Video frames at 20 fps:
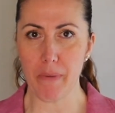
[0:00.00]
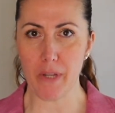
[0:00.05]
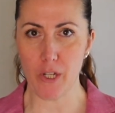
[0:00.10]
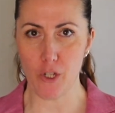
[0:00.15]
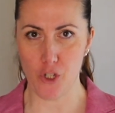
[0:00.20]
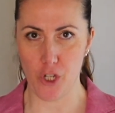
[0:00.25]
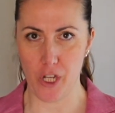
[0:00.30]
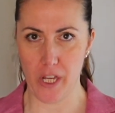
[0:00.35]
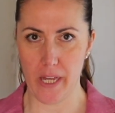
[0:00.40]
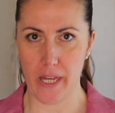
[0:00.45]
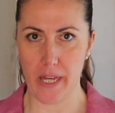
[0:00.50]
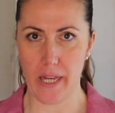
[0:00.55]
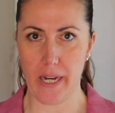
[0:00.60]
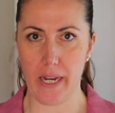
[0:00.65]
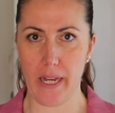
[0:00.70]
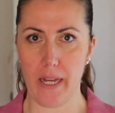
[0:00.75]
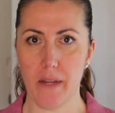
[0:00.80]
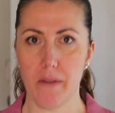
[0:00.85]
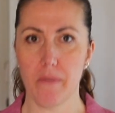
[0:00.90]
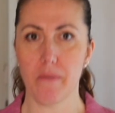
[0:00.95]

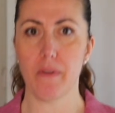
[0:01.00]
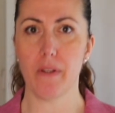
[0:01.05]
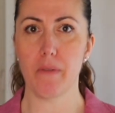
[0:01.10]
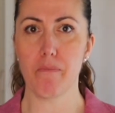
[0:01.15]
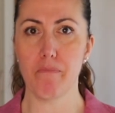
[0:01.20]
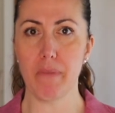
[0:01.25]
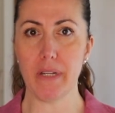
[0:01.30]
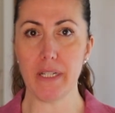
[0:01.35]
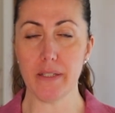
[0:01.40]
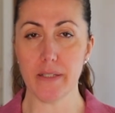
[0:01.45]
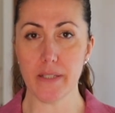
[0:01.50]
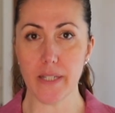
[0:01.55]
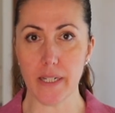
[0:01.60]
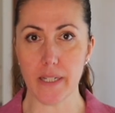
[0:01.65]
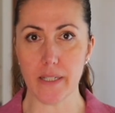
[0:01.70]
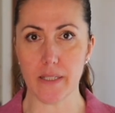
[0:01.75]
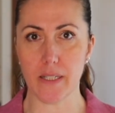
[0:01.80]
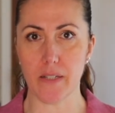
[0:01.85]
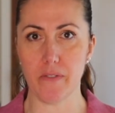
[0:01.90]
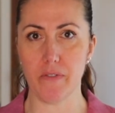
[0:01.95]
piacere,
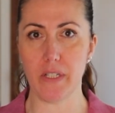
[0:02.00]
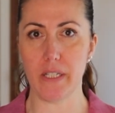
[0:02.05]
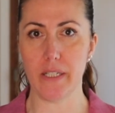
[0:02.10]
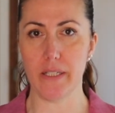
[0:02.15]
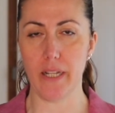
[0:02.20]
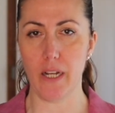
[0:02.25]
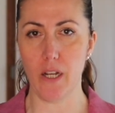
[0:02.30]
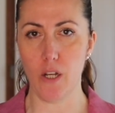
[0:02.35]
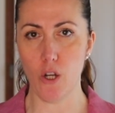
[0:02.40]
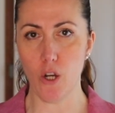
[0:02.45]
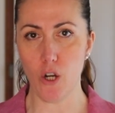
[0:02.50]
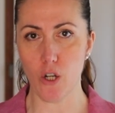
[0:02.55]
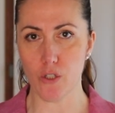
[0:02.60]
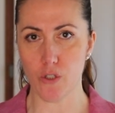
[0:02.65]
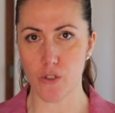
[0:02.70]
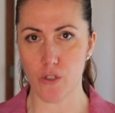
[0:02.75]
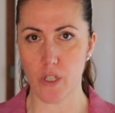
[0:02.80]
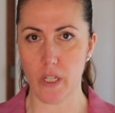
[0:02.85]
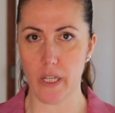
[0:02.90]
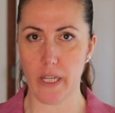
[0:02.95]
mettetevi
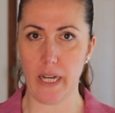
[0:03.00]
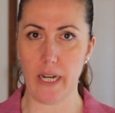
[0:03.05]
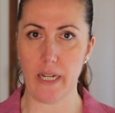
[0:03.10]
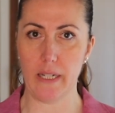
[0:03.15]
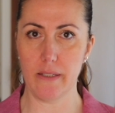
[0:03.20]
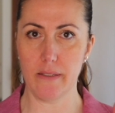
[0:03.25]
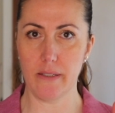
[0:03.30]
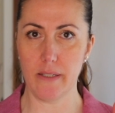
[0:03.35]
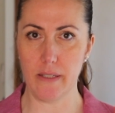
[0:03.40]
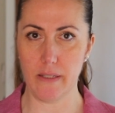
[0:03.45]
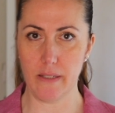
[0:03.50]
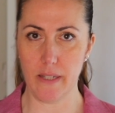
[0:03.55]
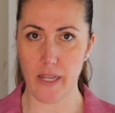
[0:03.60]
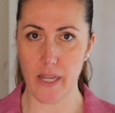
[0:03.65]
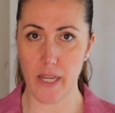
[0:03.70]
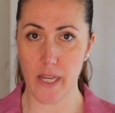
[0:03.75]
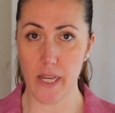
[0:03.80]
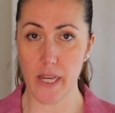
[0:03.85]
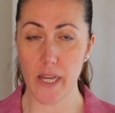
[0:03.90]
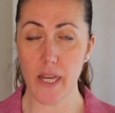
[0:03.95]
nell'ottica di
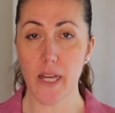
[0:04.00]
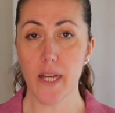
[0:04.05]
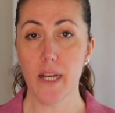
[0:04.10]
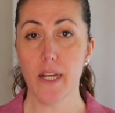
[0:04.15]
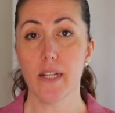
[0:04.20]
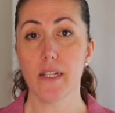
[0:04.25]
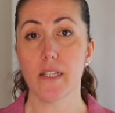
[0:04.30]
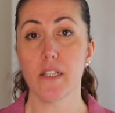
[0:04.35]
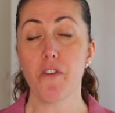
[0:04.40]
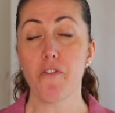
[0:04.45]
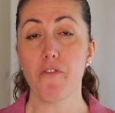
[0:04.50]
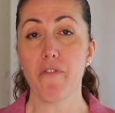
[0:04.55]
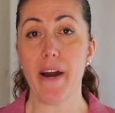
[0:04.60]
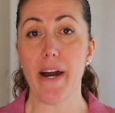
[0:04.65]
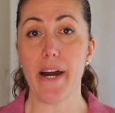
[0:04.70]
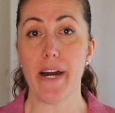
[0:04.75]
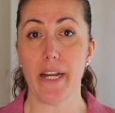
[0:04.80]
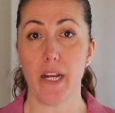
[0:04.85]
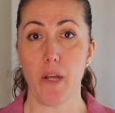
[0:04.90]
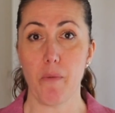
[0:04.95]
idee di
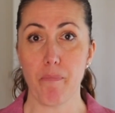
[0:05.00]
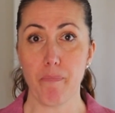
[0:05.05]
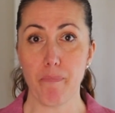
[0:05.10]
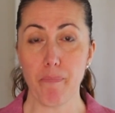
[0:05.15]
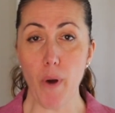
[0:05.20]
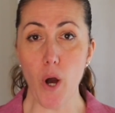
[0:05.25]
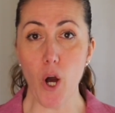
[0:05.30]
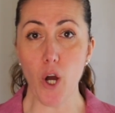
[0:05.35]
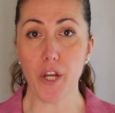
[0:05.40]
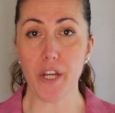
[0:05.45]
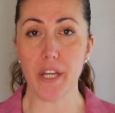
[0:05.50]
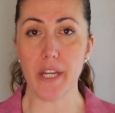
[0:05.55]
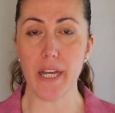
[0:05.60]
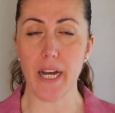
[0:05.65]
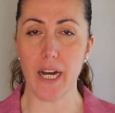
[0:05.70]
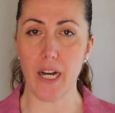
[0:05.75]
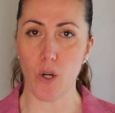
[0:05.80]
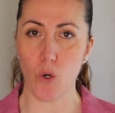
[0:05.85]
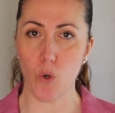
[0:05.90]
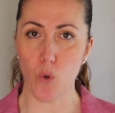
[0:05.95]
fare pochi
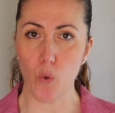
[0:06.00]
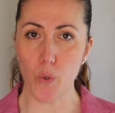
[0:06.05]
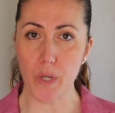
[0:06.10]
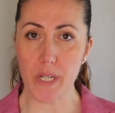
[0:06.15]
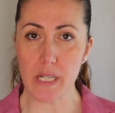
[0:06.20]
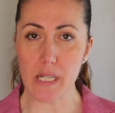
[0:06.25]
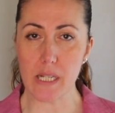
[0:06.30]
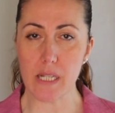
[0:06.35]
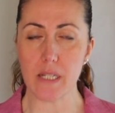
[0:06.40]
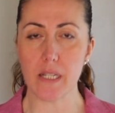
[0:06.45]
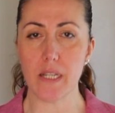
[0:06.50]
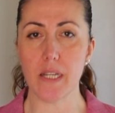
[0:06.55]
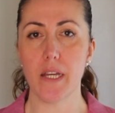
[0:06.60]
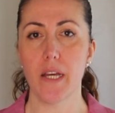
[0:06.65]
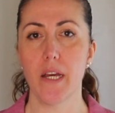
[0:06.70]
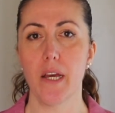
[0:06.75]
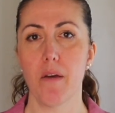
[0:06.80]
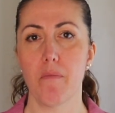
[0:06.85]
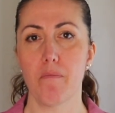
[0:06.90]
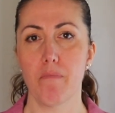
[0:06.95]

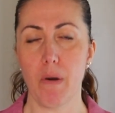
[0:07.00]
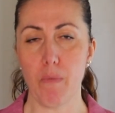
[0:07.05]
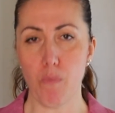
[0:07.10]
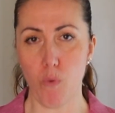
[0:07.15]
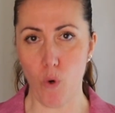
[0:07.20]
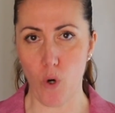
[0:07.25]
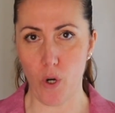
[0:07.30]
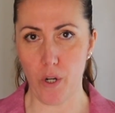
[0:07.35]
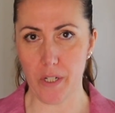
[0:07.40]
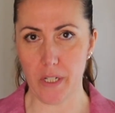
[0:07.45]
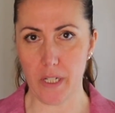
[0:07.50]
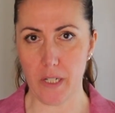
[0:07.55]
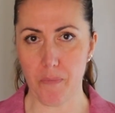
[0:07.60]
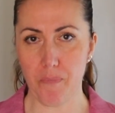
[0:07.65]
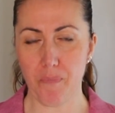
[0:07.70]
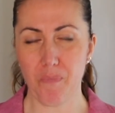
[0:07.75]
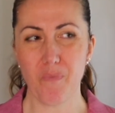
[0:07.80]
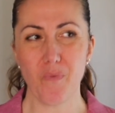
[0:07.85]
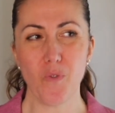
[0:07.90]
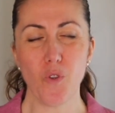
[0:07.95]
acquisti ma
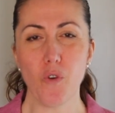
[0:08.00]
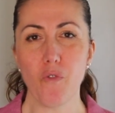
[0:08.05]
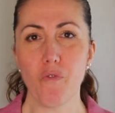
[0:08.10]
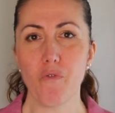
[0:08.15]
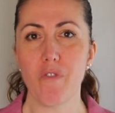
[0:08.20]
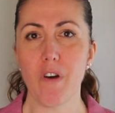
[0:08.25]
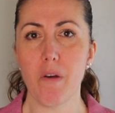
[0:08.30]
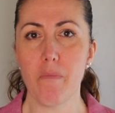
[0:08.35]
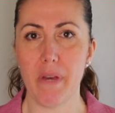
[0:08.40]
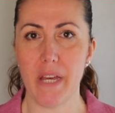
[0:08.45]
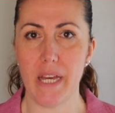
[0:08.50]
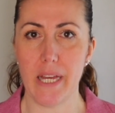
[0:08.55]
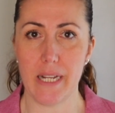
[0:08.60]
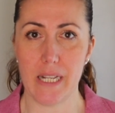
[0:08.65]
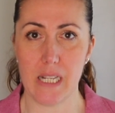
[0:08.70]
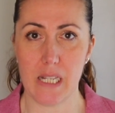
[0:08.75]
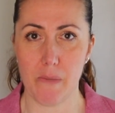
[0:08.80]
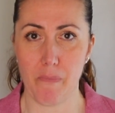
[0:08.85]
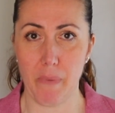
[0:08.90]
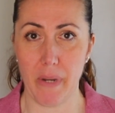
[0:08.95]
buoni. Non va
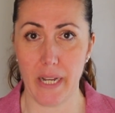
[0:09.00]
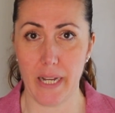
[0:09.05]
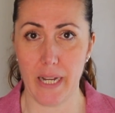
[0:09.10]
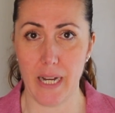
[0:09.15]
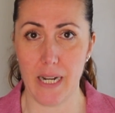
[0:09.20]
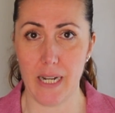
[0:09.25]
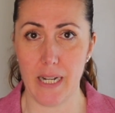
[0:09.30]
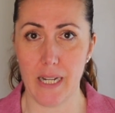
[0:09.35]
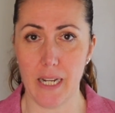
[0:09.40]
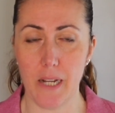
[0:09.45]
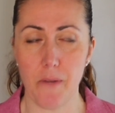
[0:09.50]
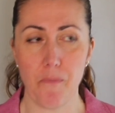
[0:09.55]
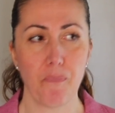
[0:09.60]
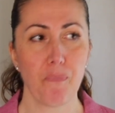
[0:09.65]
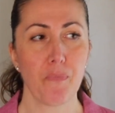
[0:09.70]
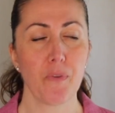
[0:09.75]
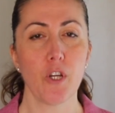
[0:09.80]
bene sprecare,